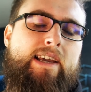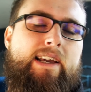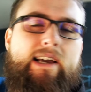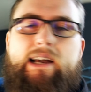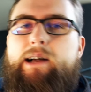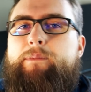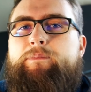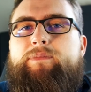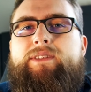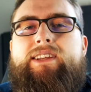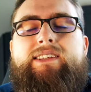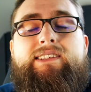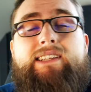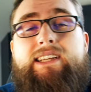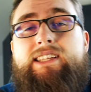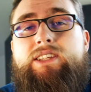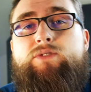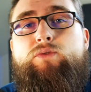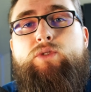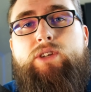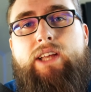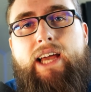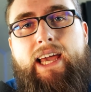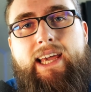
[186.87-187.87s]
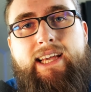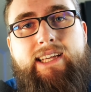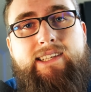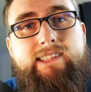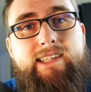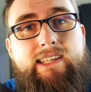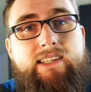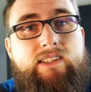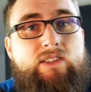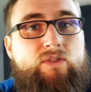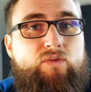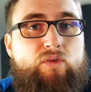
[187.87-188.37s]
Ähm, das Ganze wurde
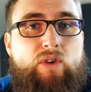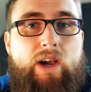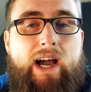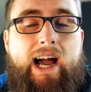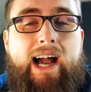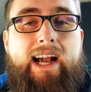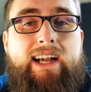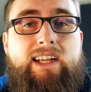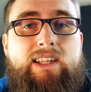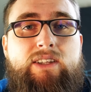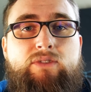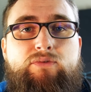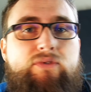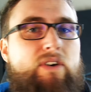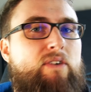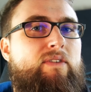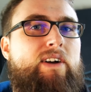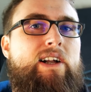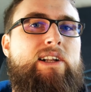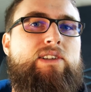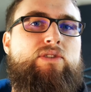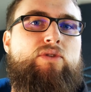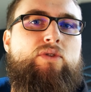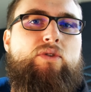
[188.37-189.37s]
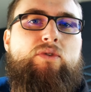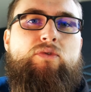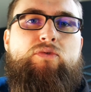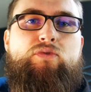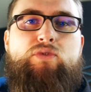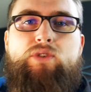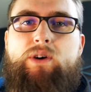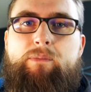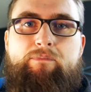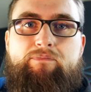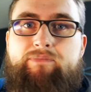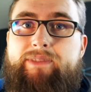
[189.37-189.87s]
eingesetzt für Aktenverwaltung,
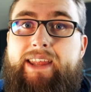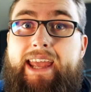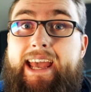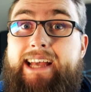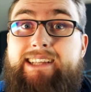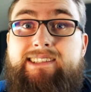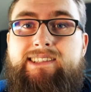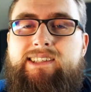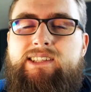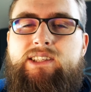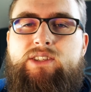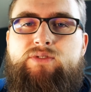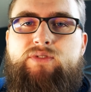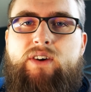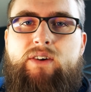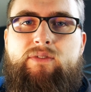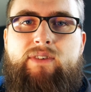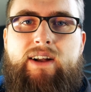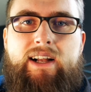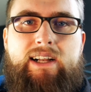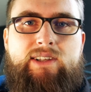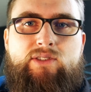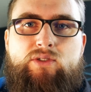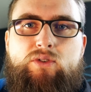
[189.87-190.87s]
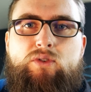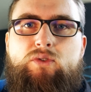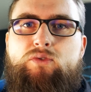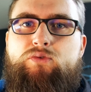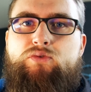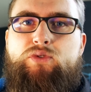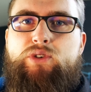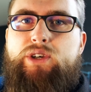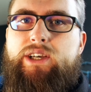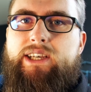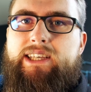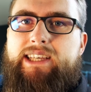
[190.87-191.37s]
für Essensverwaltung,
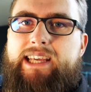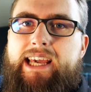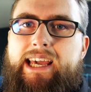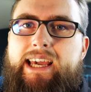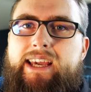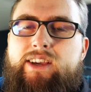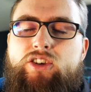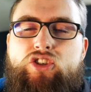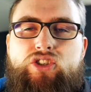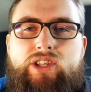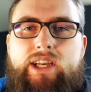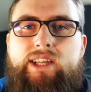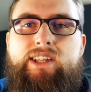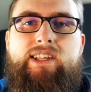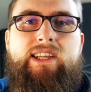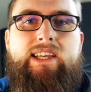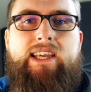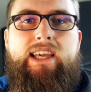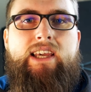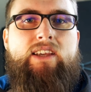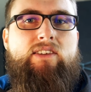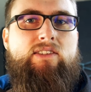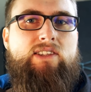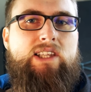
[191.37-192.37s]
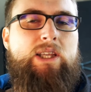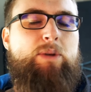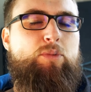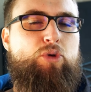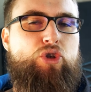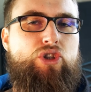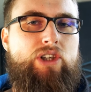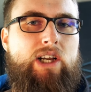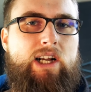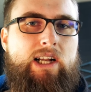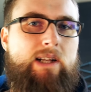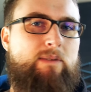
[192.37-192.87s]
für Gegenstände gegen
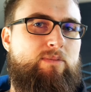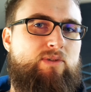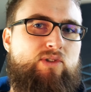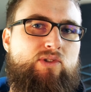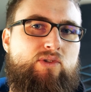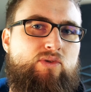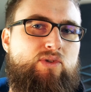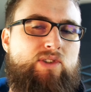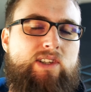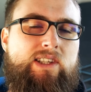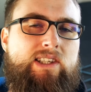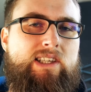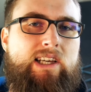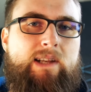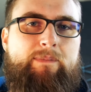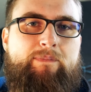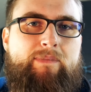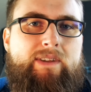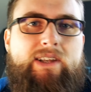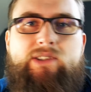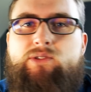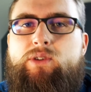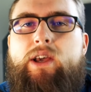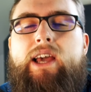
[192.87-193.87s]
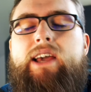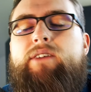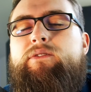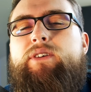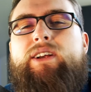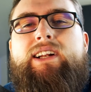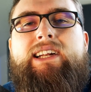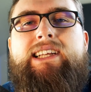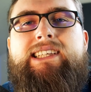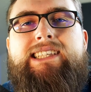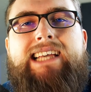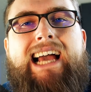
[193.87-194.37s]
Diebstahl zu sichern. Also
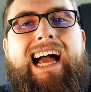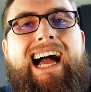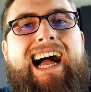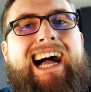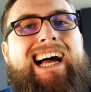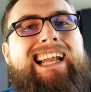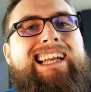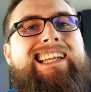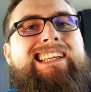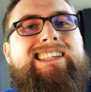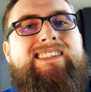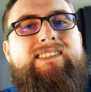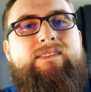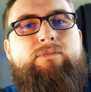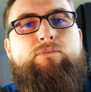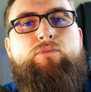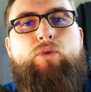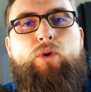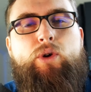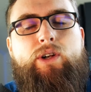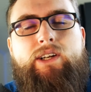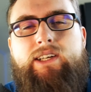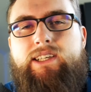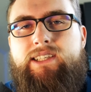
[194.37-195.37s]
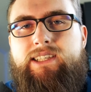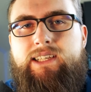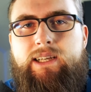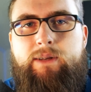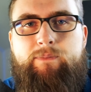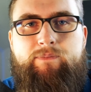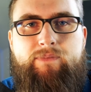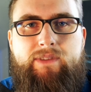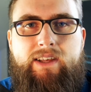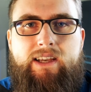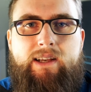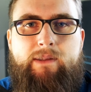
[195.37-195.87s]
wirklich alles
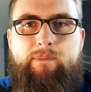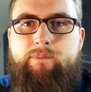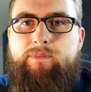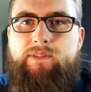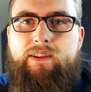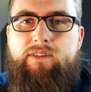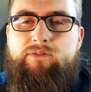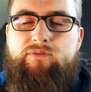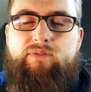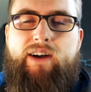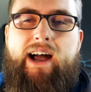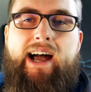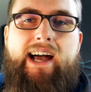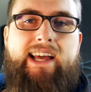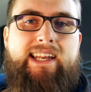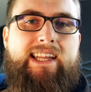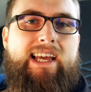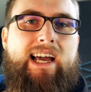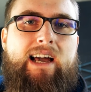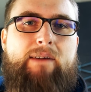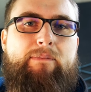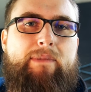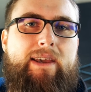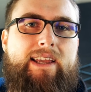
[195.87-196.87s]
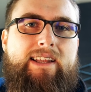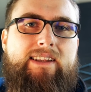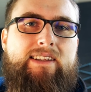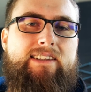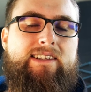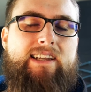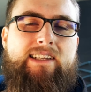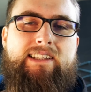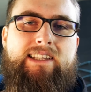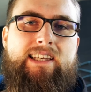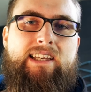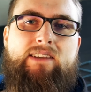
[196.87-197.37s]
Mögliche ähm, war da am Ende
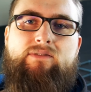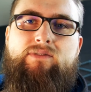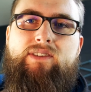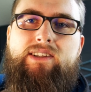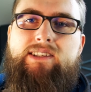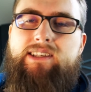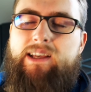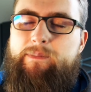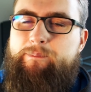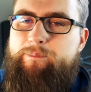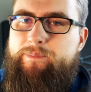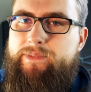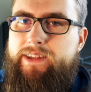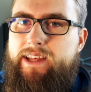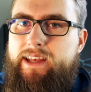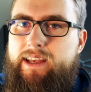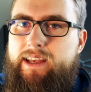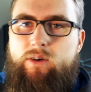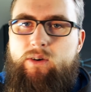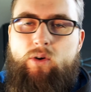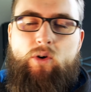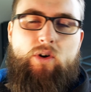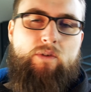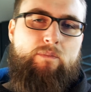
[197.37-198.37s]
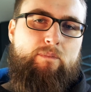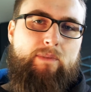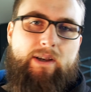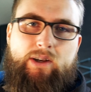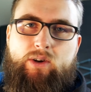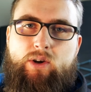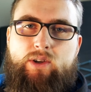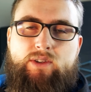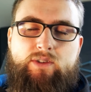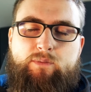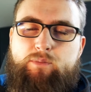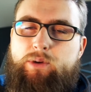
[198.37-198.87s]
dann irgendwie drin. Und man
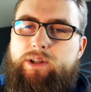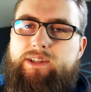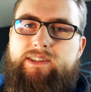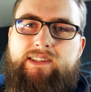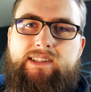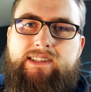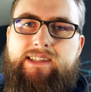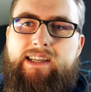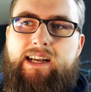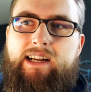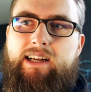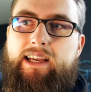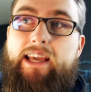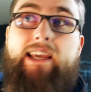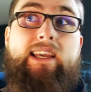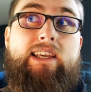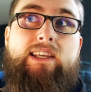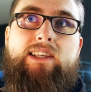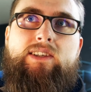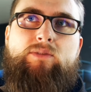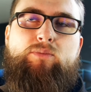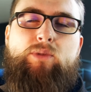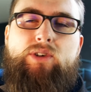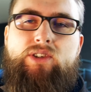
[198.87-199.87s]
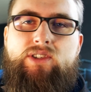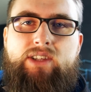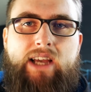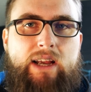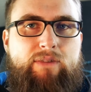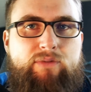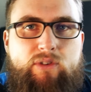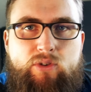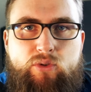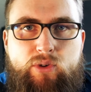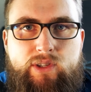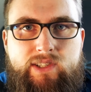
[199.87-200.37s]
konnte plötzlich sagen, hey, ich möchte
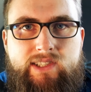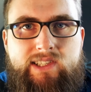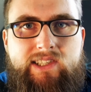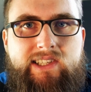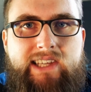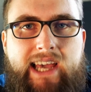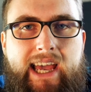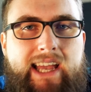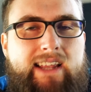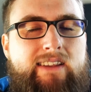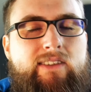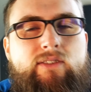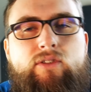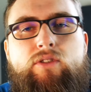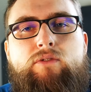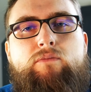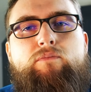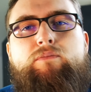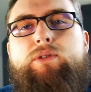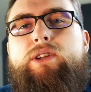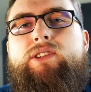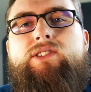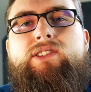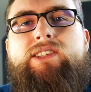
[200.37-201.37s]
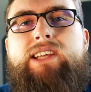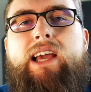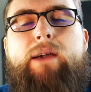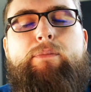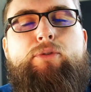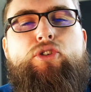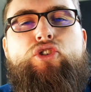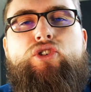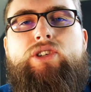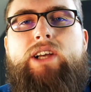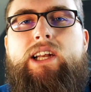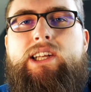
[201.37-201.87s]
einfach nur scannen und plötzlich
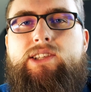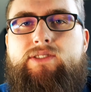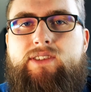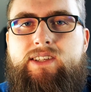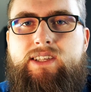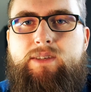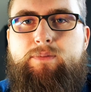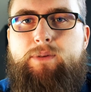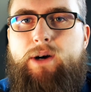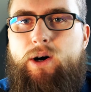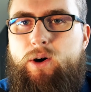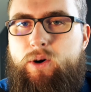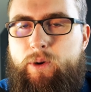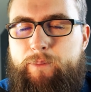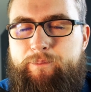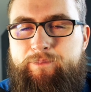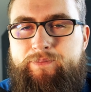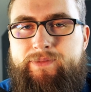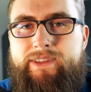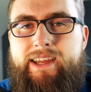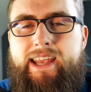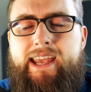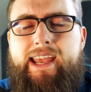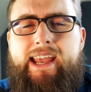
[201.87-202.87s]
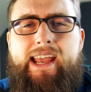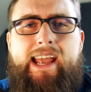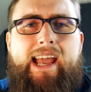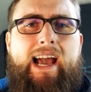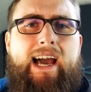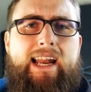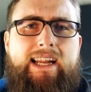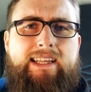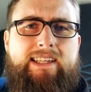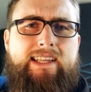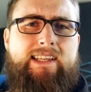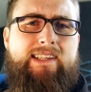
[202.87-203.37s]
habe ich schon alles, was ich brauche.
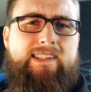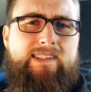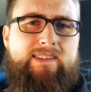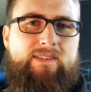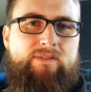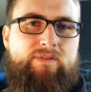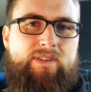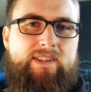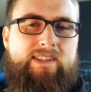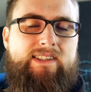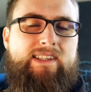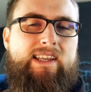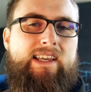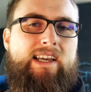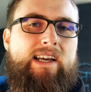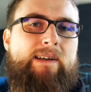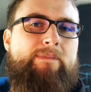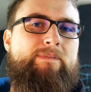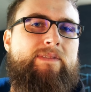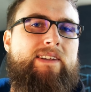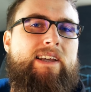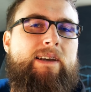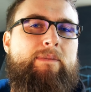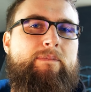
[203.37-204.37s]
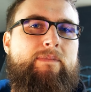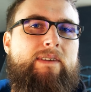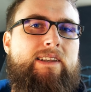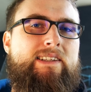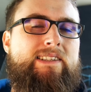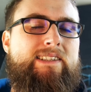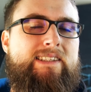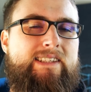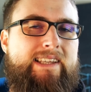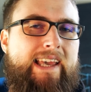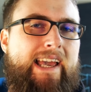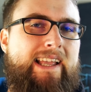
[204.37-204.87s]
Allerdings wisst ihr ja, ähm,
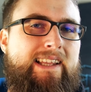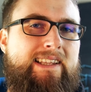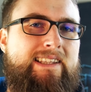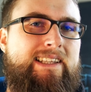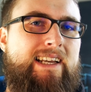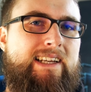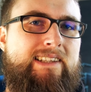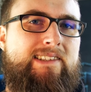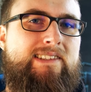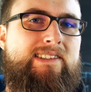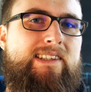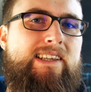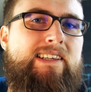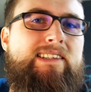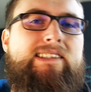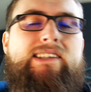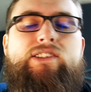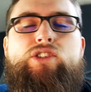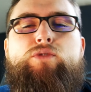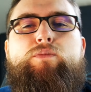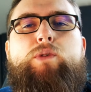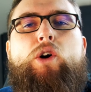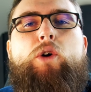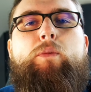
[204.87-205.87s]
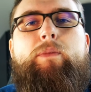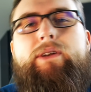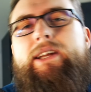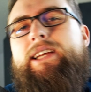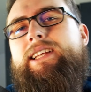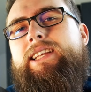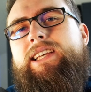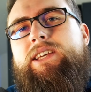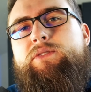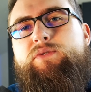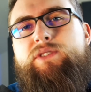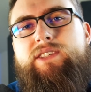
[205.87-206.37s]
Scannen an sich, dazu braucht man
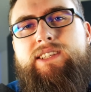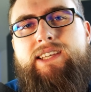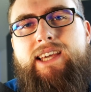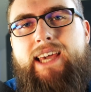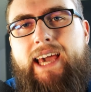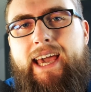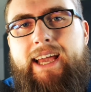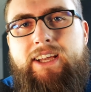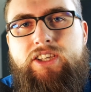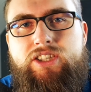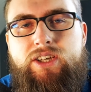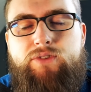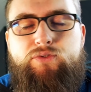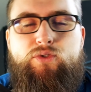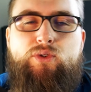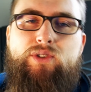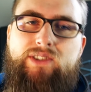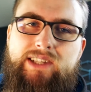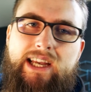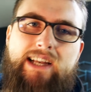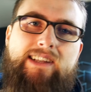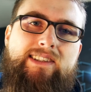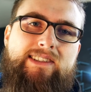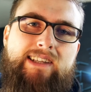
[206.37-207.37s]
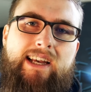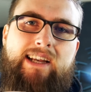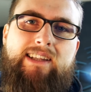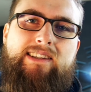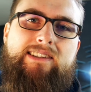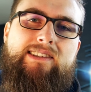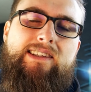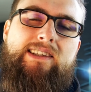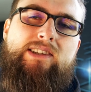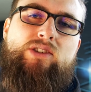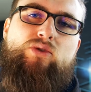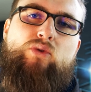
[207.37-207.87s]
eine gewisse Gerätschaft und das
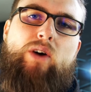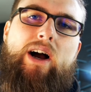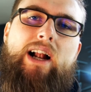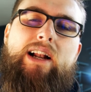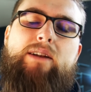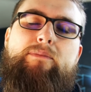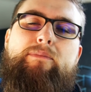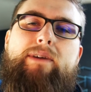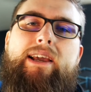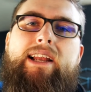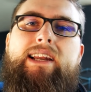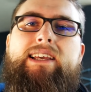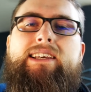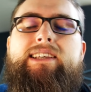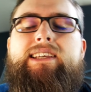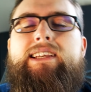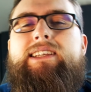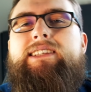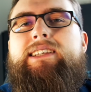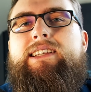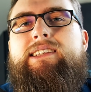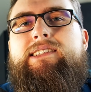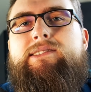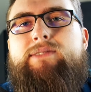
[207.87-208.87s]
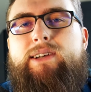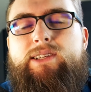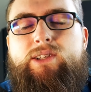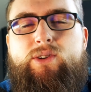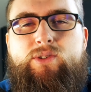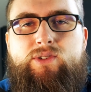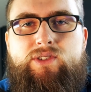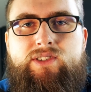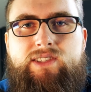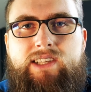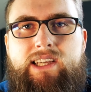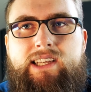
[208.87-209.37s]
hat sich so allmählich in den
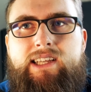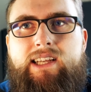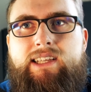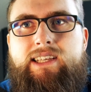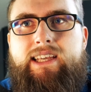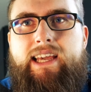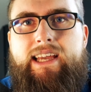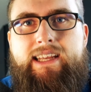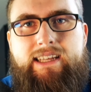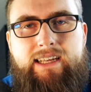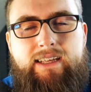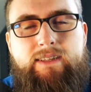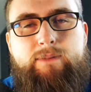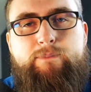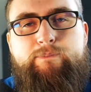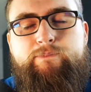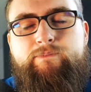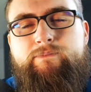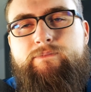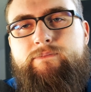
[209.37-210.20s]
2010ern geändert.